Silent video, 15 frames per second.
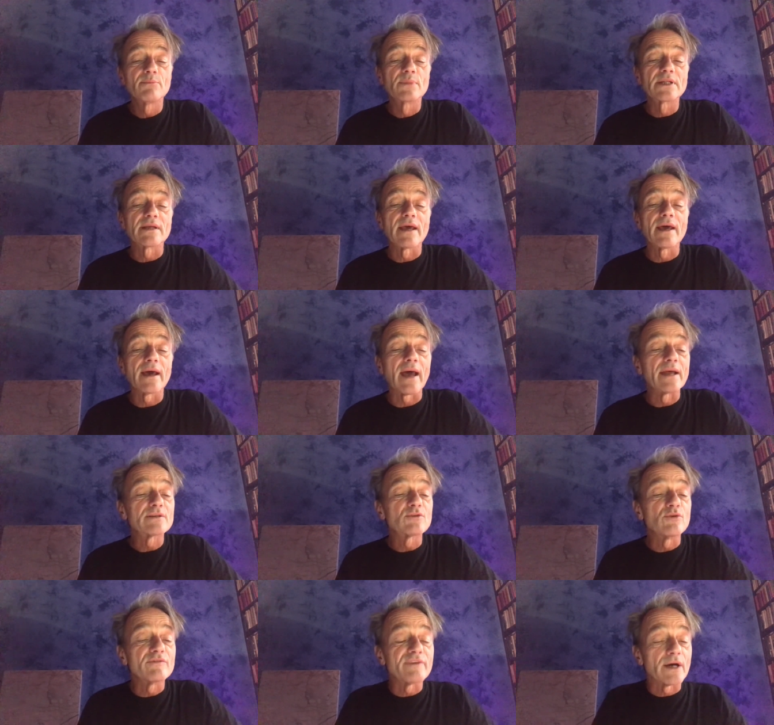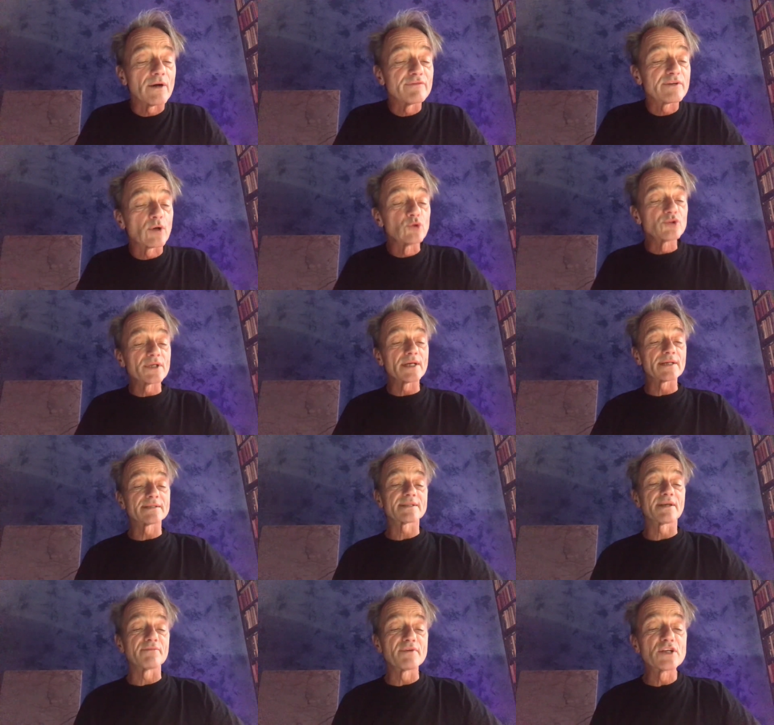mit der Herr Reithofer aufgrund ihres
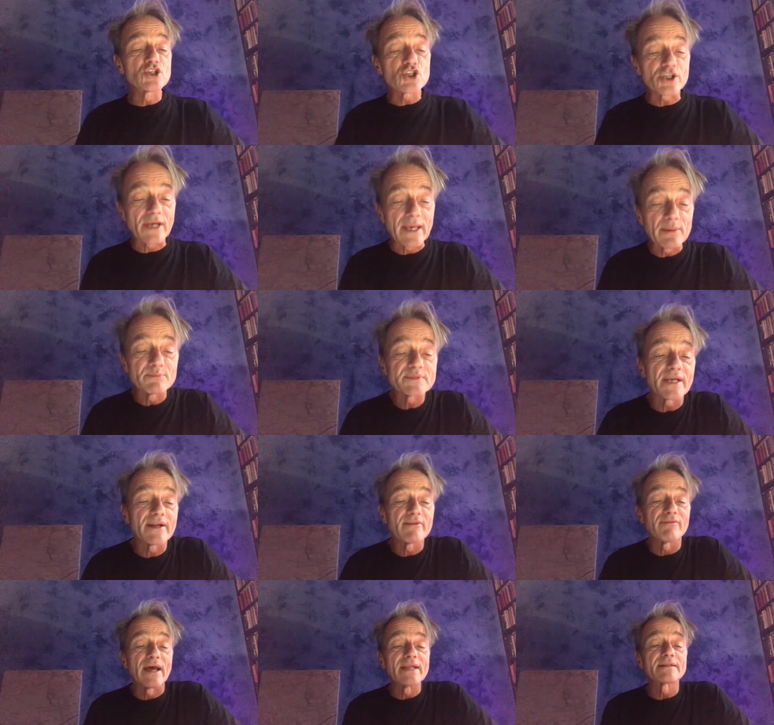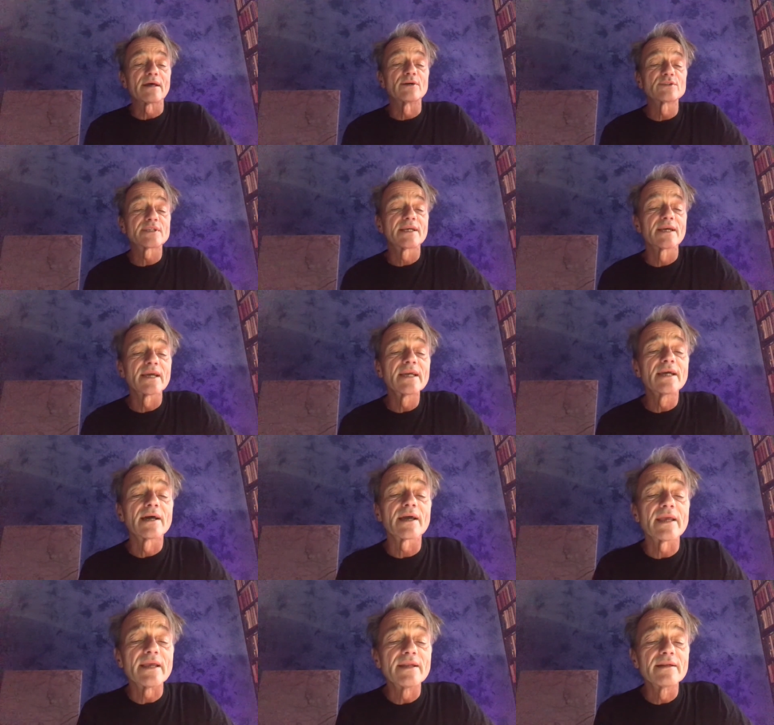Gewinnstrebens eine weitaus
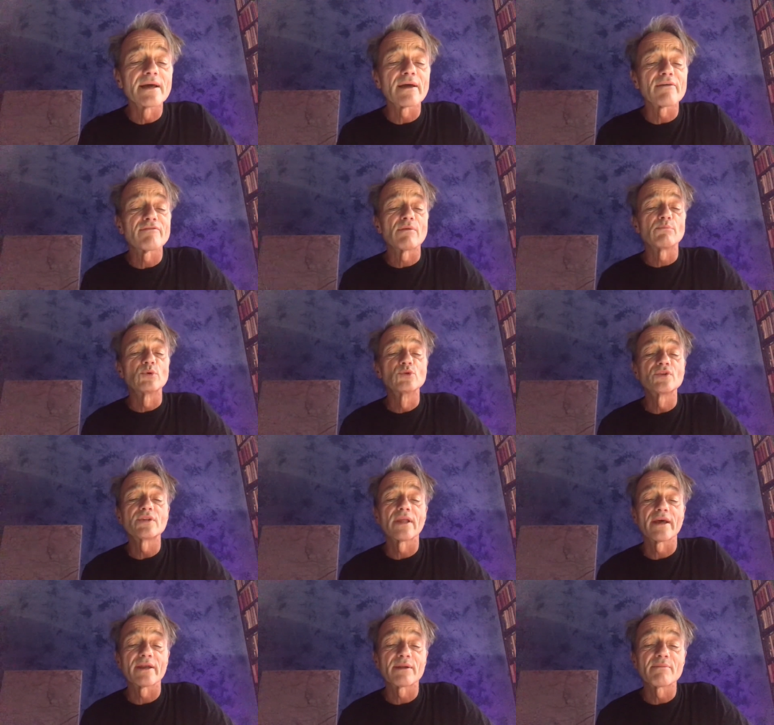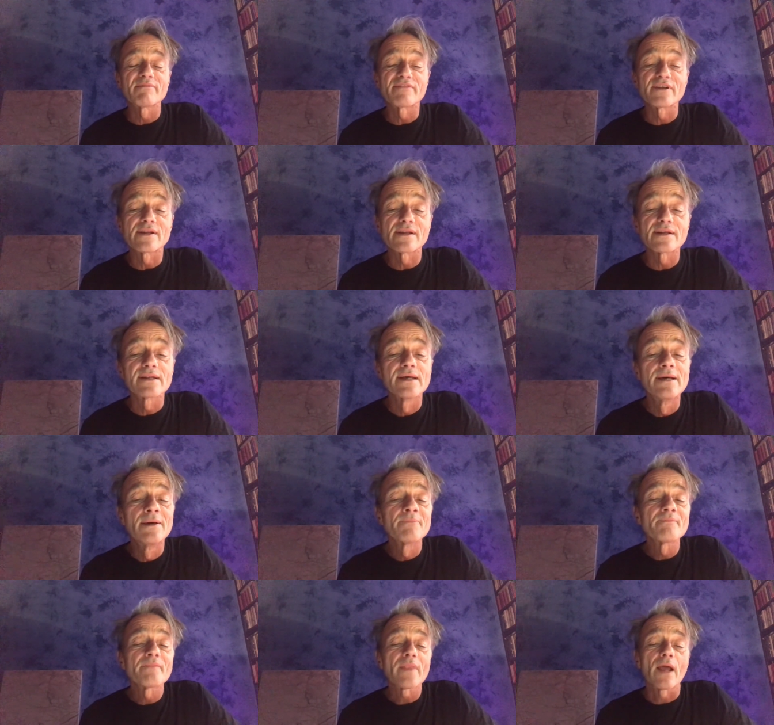geringere innere Verbundenheit empfindet,
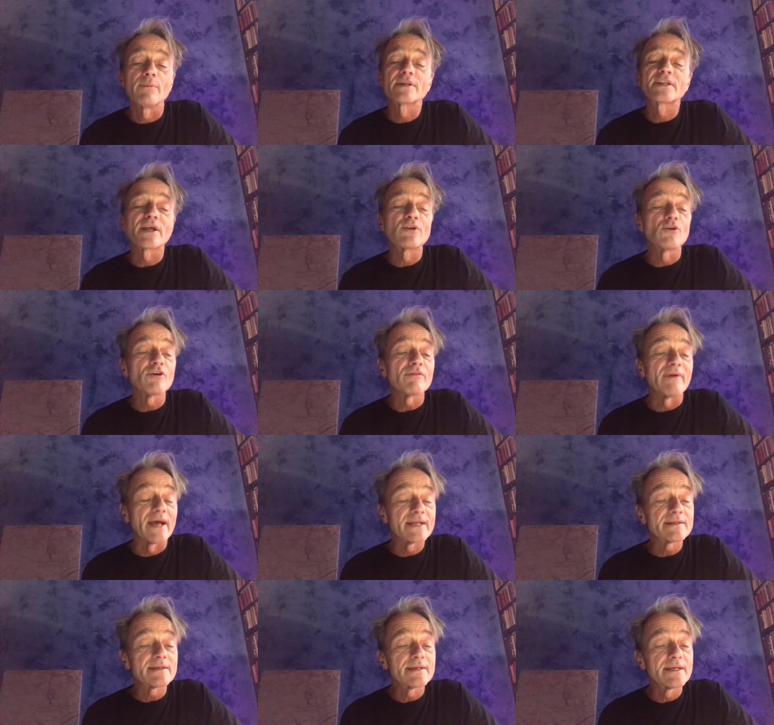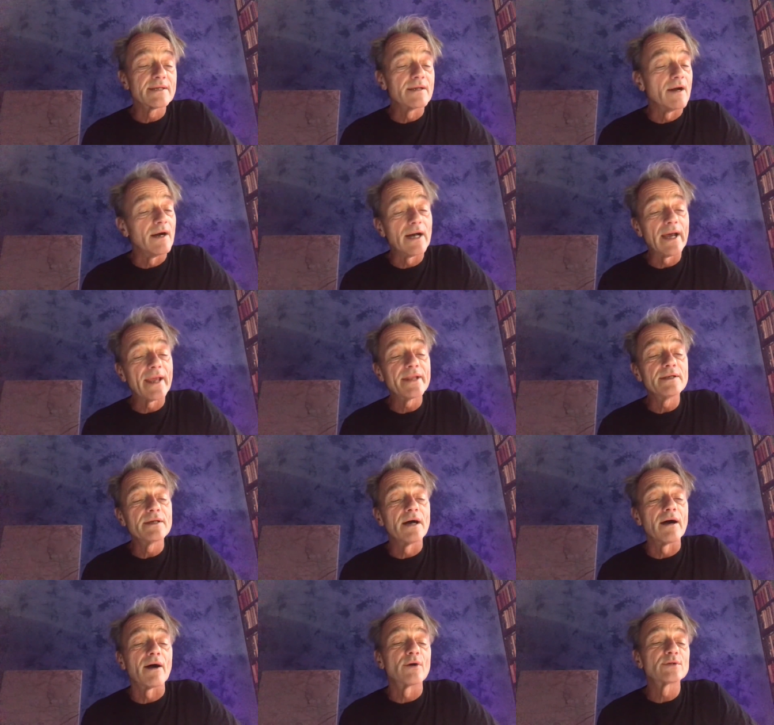aber dennoch weiterhin Jahr ein
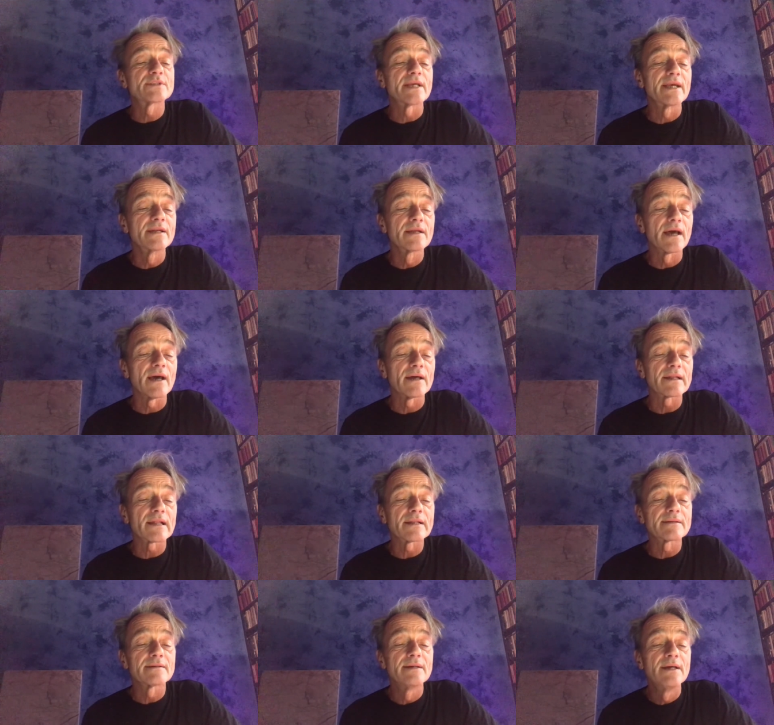Jahr aus hinradelt,